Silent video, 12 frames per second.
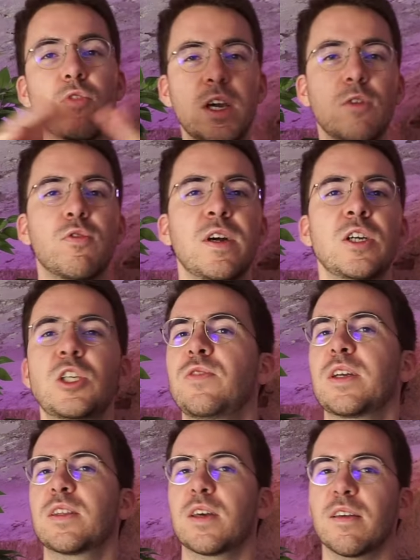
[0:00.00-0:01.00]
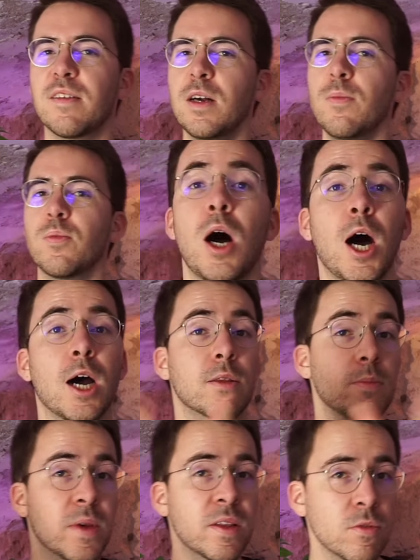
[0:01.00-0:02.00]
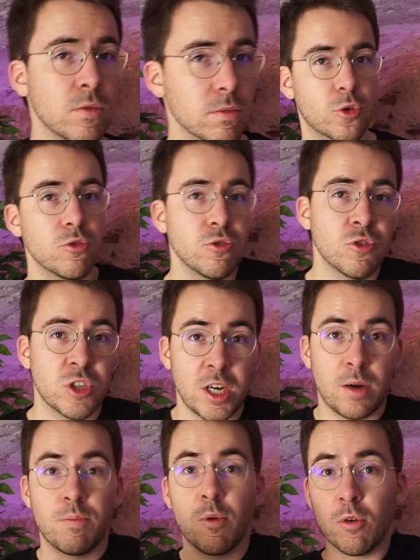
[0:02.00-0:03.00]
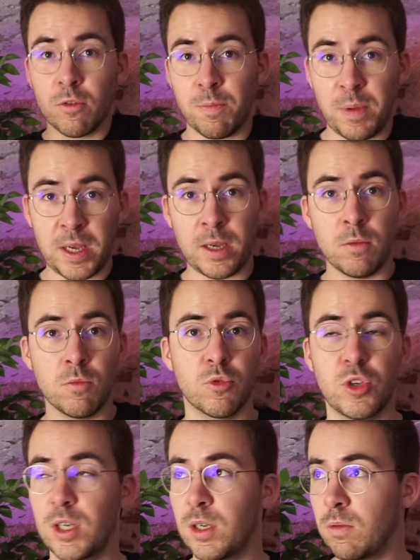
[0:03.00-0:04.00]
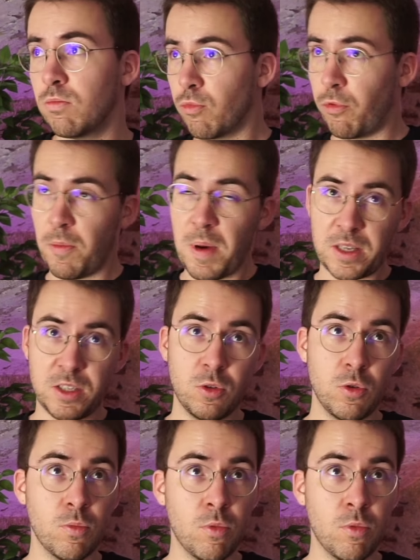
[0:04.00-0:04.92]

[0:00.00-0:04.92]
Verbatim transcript: cas d'usage, il va être très simple. Admettons que j'ai un prospect qui fait partie d'une